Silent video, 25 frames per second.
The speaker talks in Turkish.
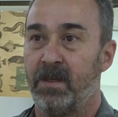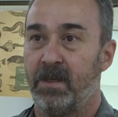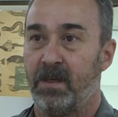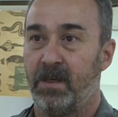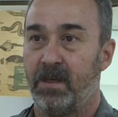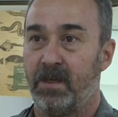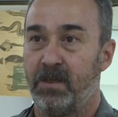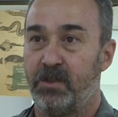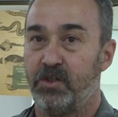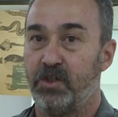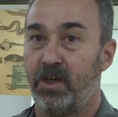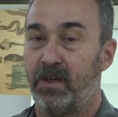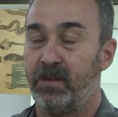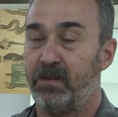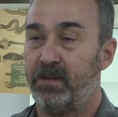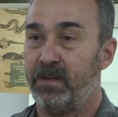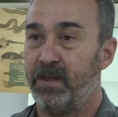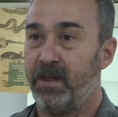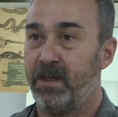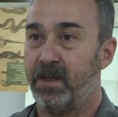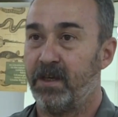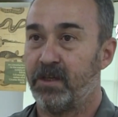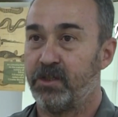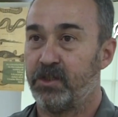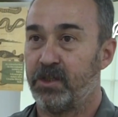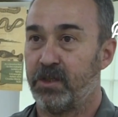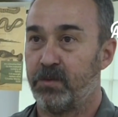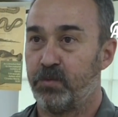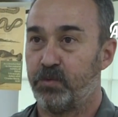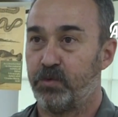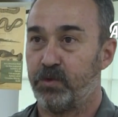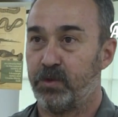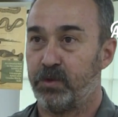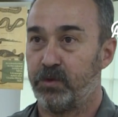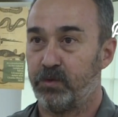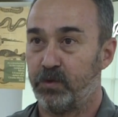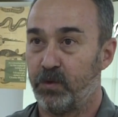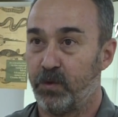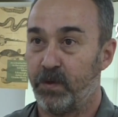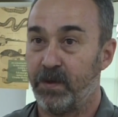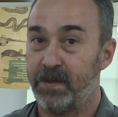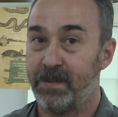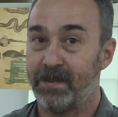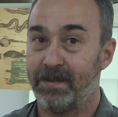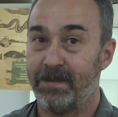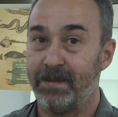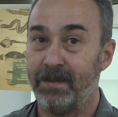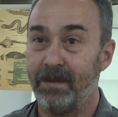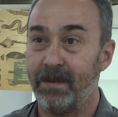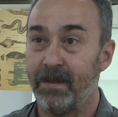e, canlıya yaşam sunan.
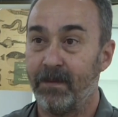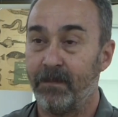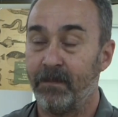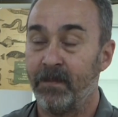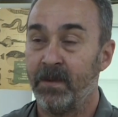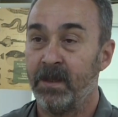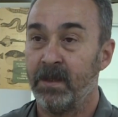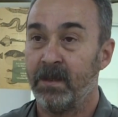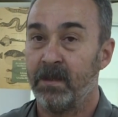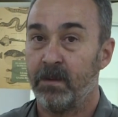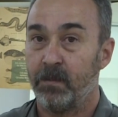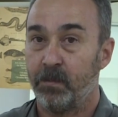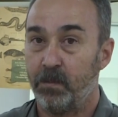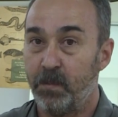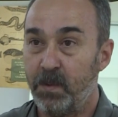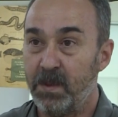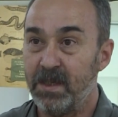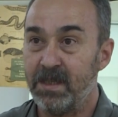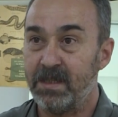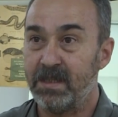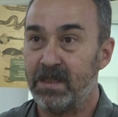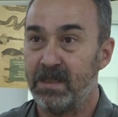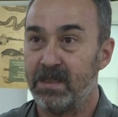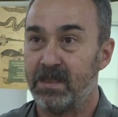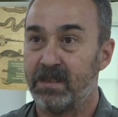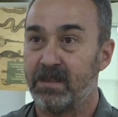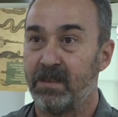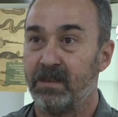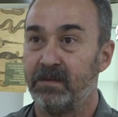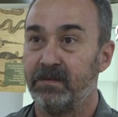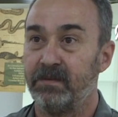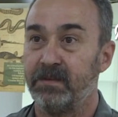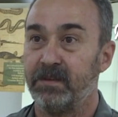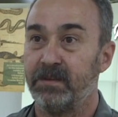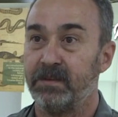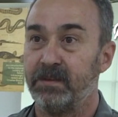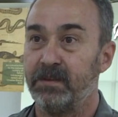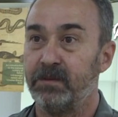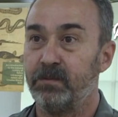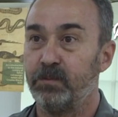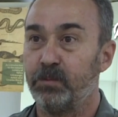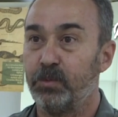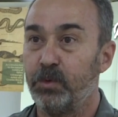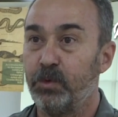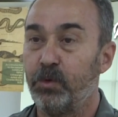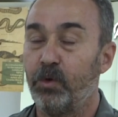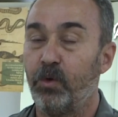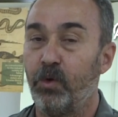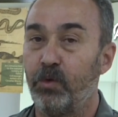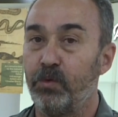Dolayısıyla biz insanların
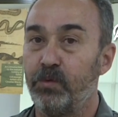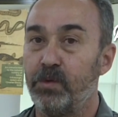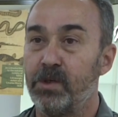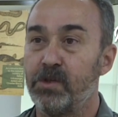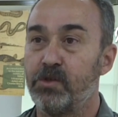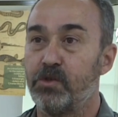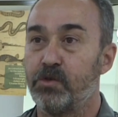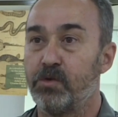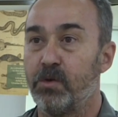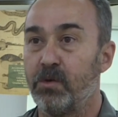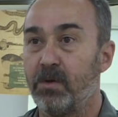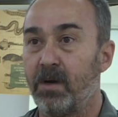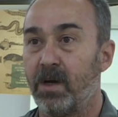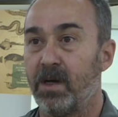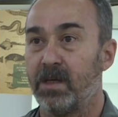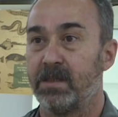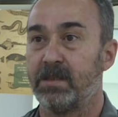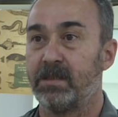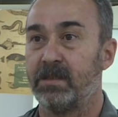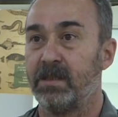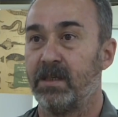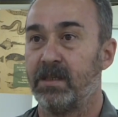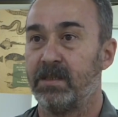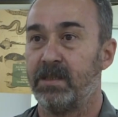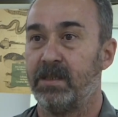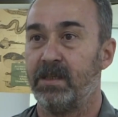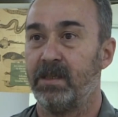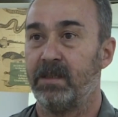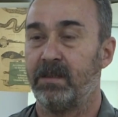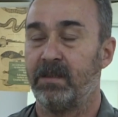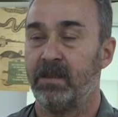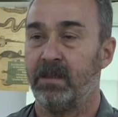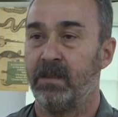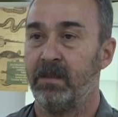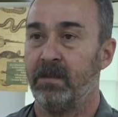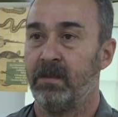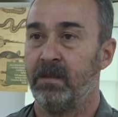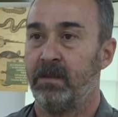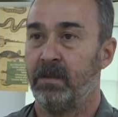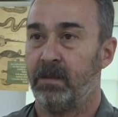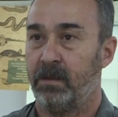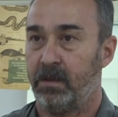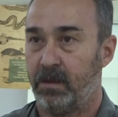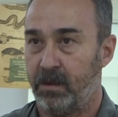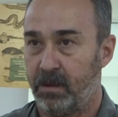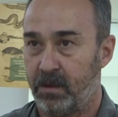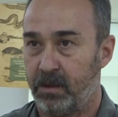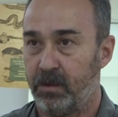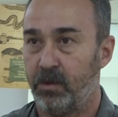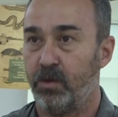bu konuda çok hassasiyet
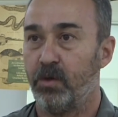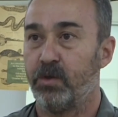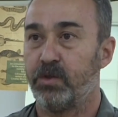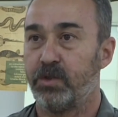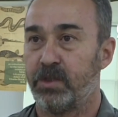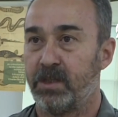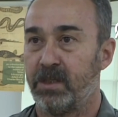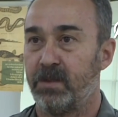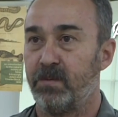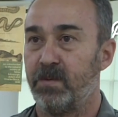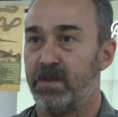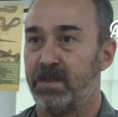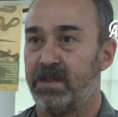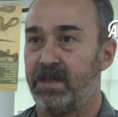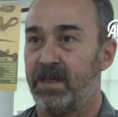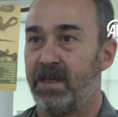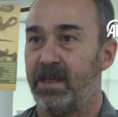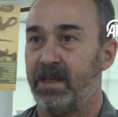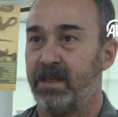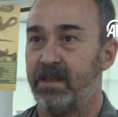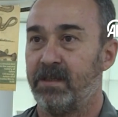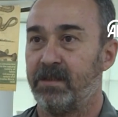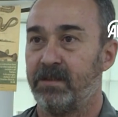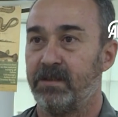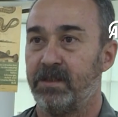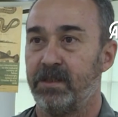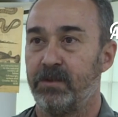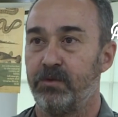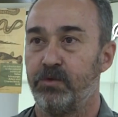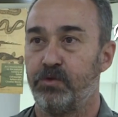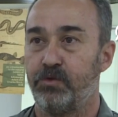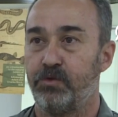e, göstermesi gerekir diye